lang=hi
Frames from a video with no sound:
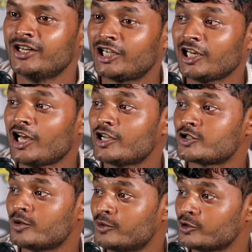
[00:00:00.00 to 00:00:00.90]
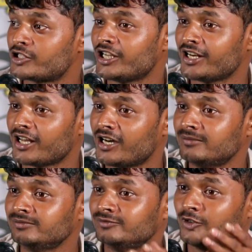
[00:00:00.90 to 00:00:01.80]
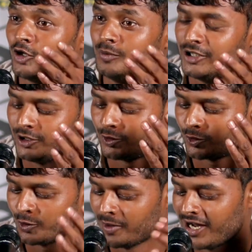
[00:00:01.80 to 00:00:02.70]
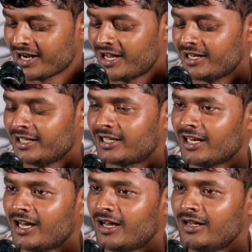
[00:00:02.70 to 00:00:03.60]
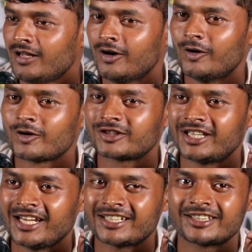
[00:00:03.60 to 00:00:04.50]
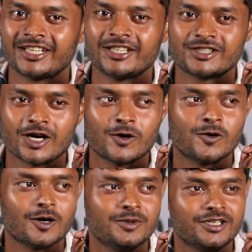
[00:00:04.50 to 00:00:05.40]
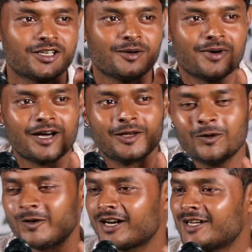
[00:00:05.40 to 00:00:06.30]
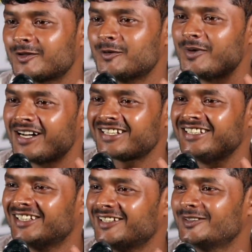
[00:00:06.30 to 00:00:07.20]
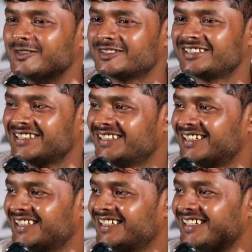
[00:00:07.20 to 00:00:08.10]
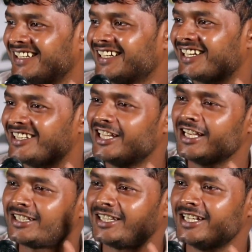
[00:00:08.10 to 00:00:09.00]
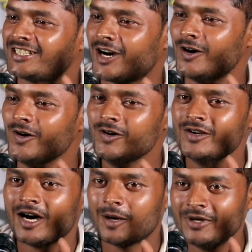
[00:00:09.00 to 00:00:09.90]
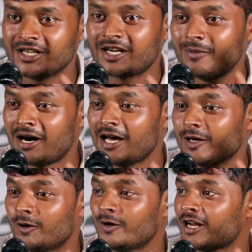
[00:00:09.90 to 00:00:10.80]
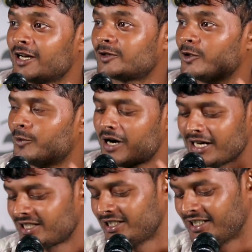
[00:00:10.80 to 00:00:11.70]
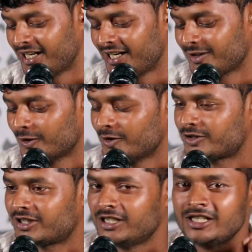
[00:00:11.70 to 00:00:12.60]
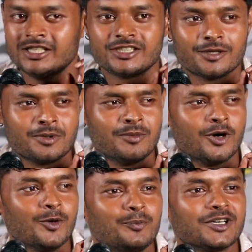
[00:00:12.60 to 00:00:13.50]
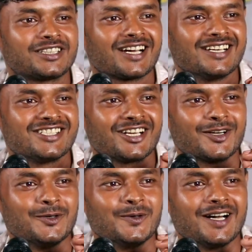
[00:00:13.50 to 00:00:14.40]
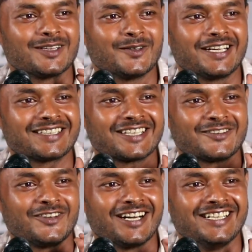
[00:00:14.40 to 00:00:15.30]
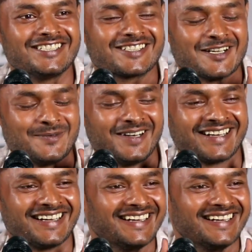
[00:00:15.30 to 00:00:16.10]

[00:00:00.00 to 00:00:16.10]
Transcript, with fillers: निकला जो मुँह से नाम वो भी तुम्हारा निकला और देखते जाओ अभी कमाल होना तो बाकी है दोस्त कि देखते जाओ अभी कमाल होना तो बाकी है दोस्त जब मोहब्बत का जिक्र हुआ तो एक तरफा इश्क हमारा